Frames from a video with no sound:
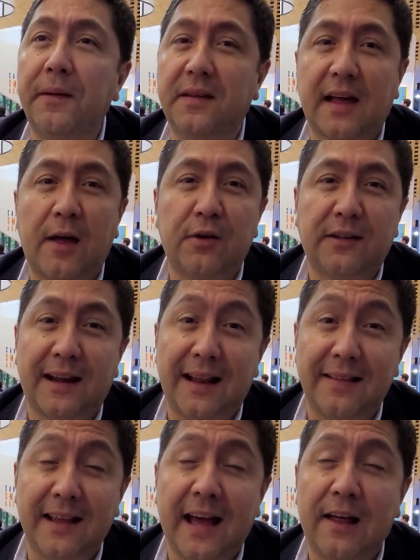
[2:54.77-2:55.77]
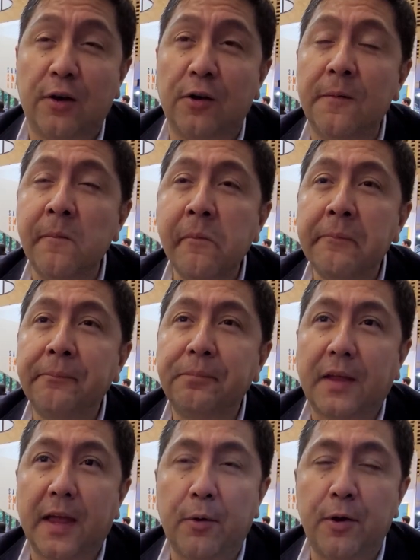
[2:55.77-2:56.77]
pescado zarandeado,
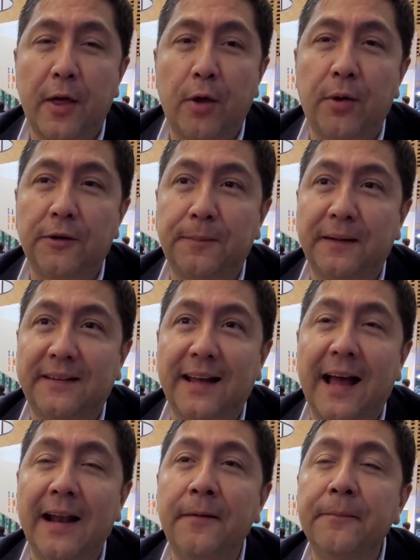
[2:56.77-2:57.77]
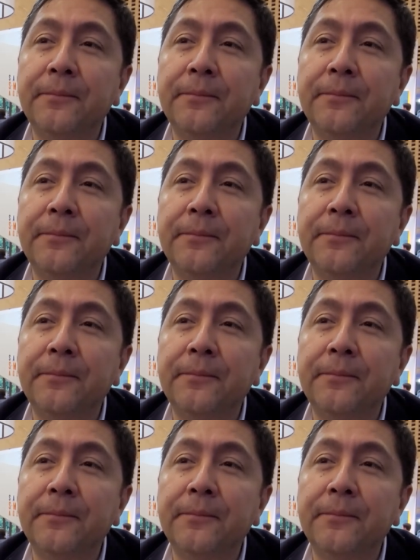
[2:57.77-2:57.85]
que lleva un adobo especial